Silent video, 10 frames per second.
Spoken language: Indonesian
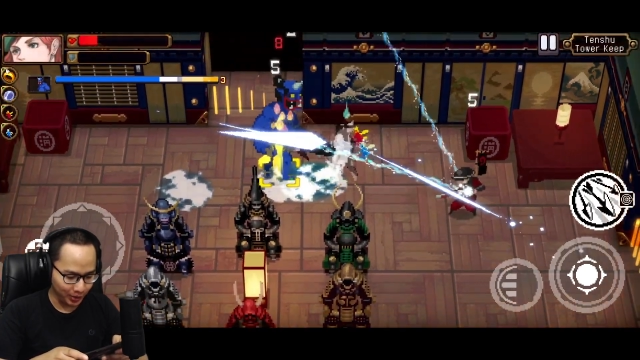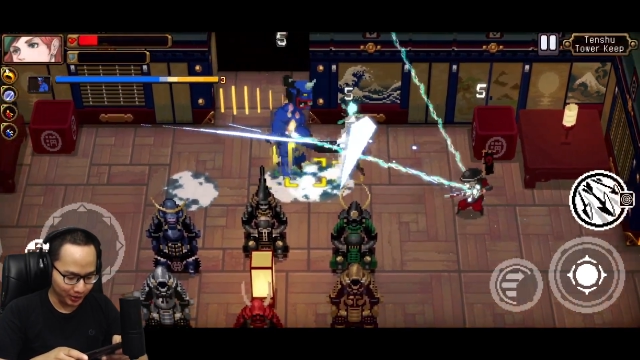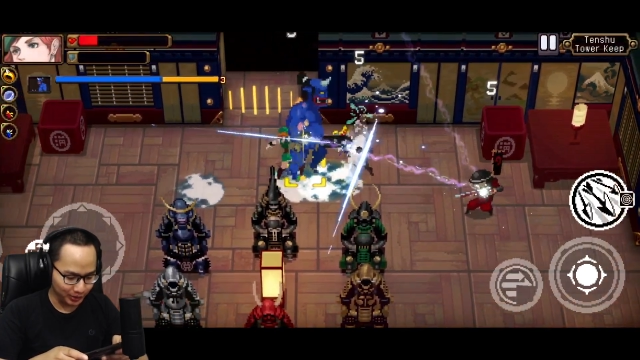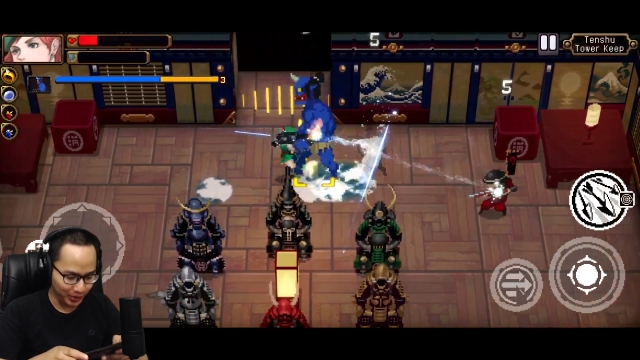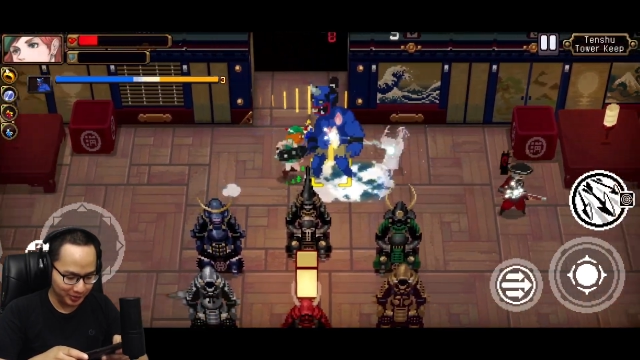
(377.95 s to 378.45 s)

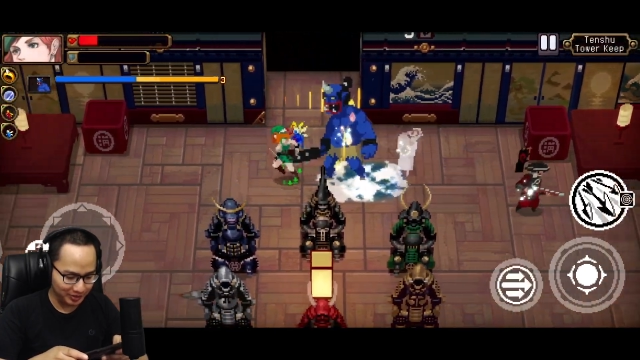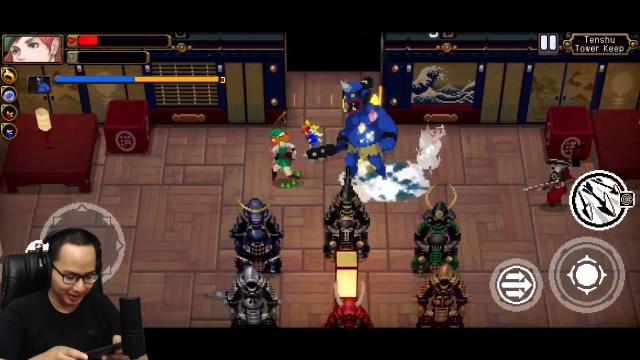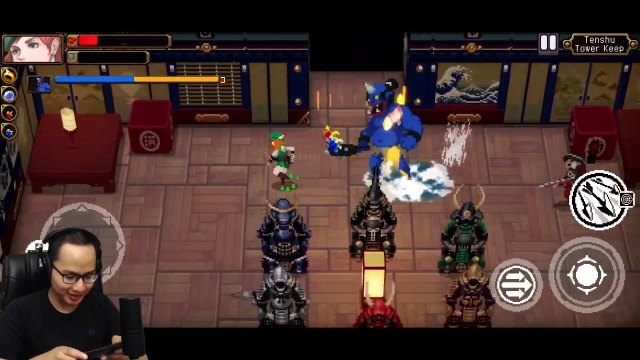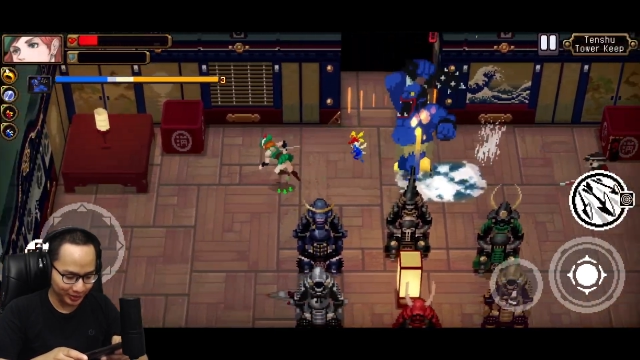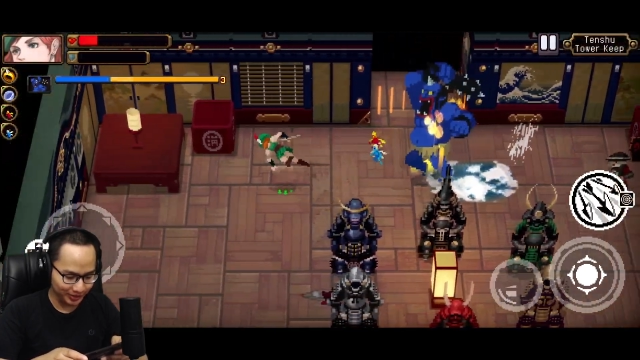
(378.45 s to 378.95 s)
Oh, gua hampir
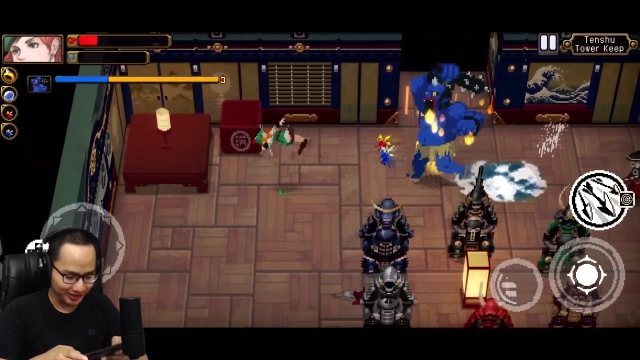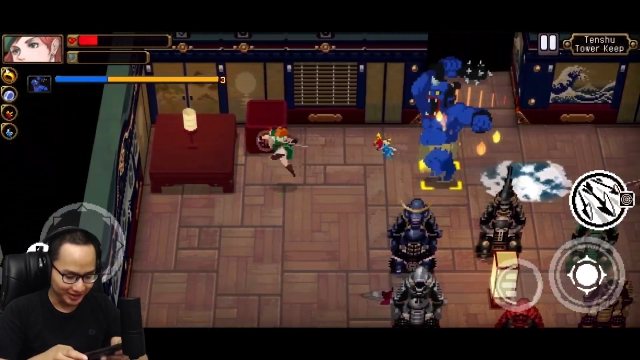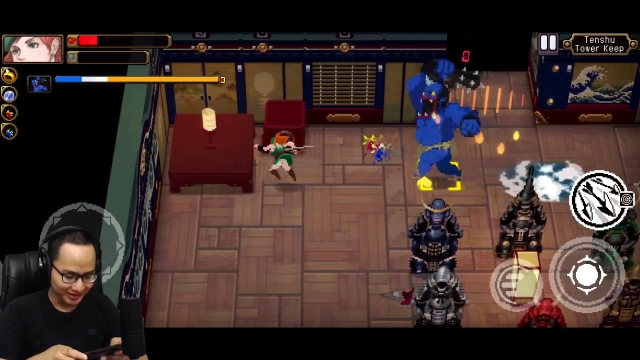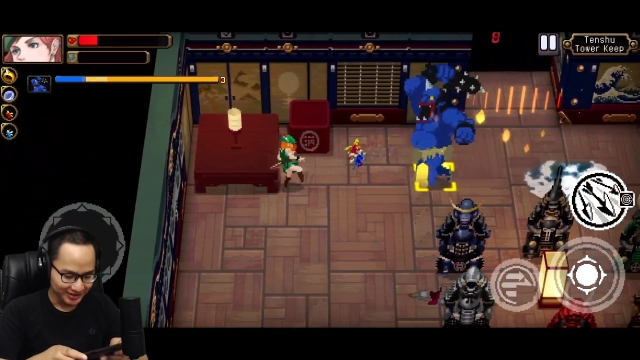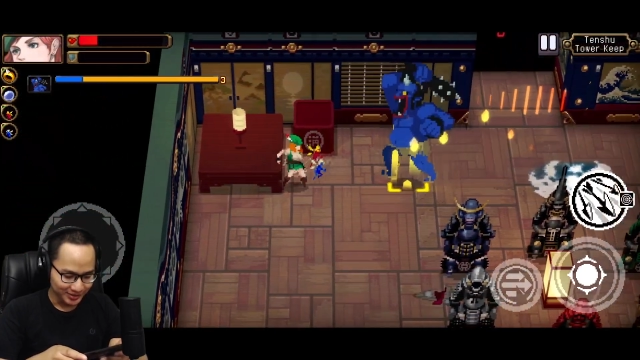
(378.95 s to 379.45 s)
mati dong.
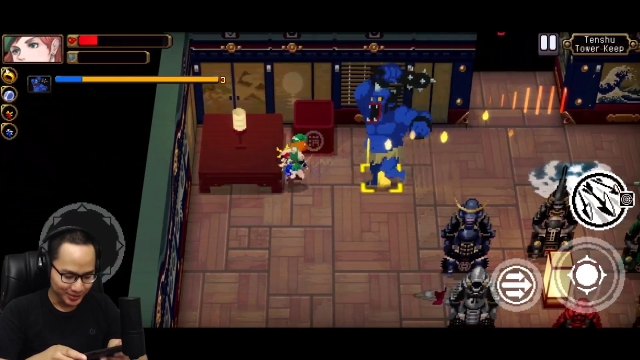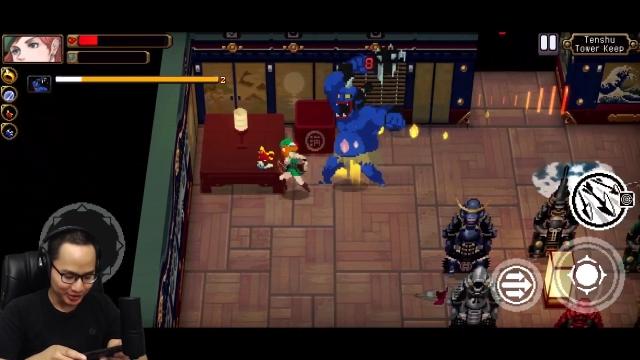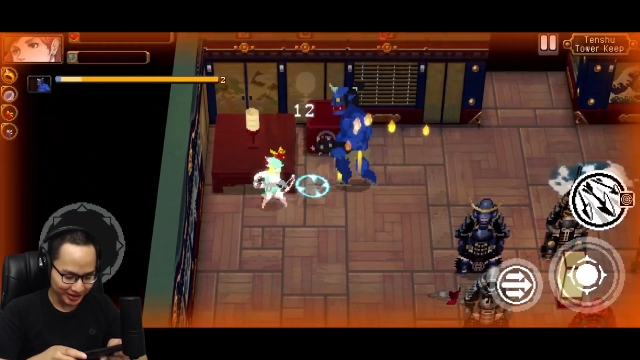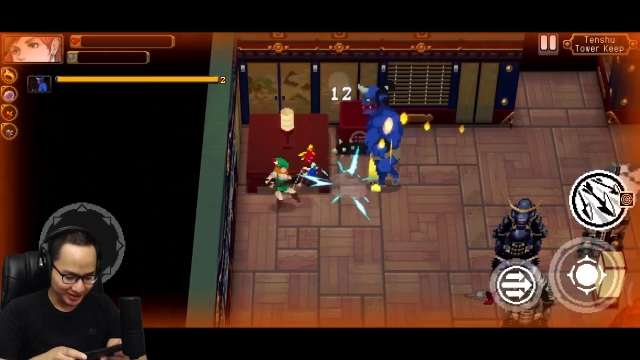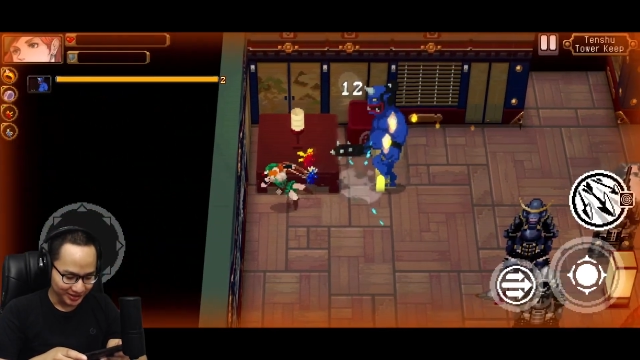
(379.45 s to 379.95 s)

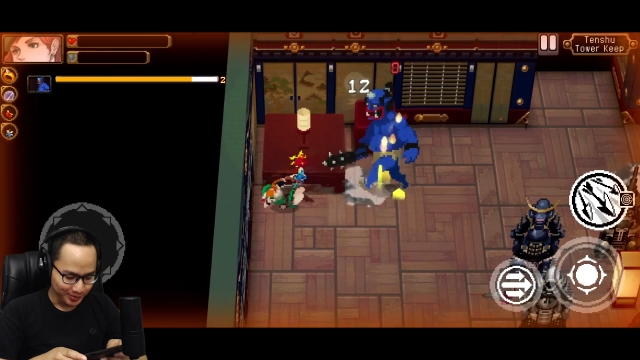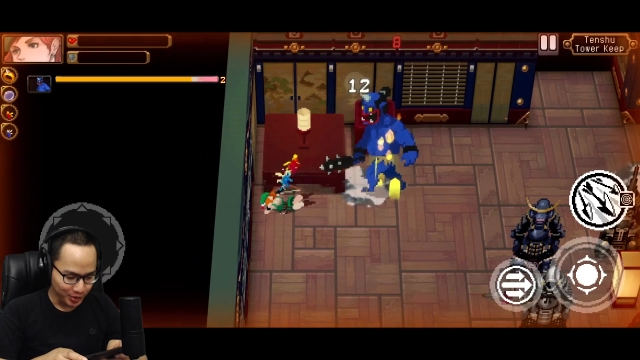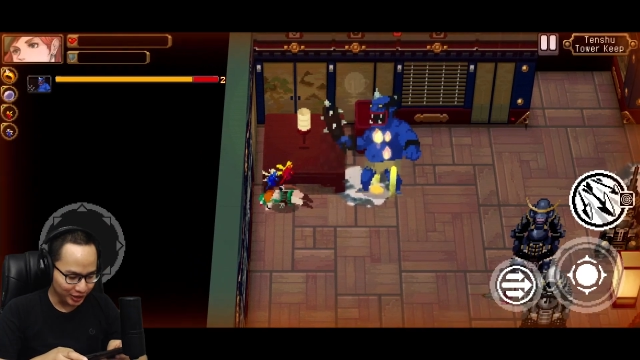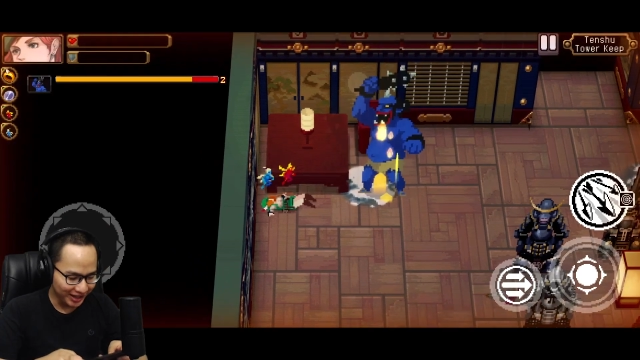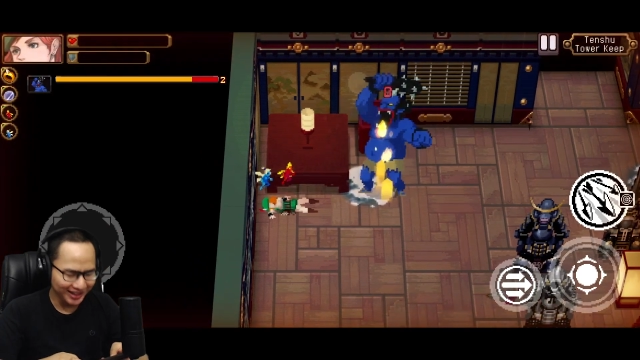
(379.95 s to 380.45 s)
Buset.
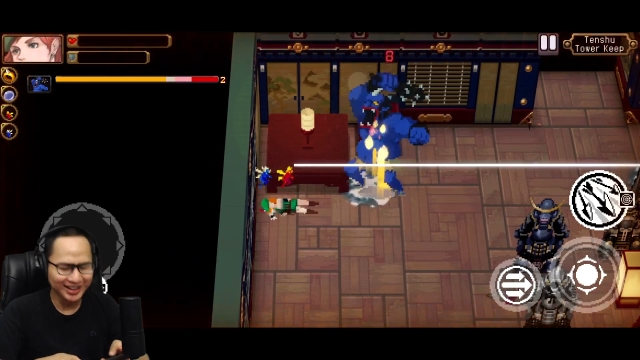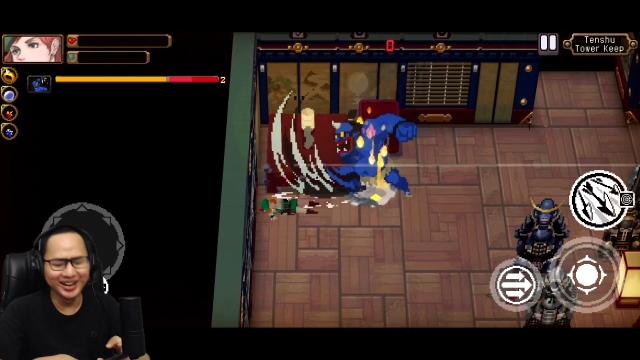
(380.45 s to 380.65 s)
Buset.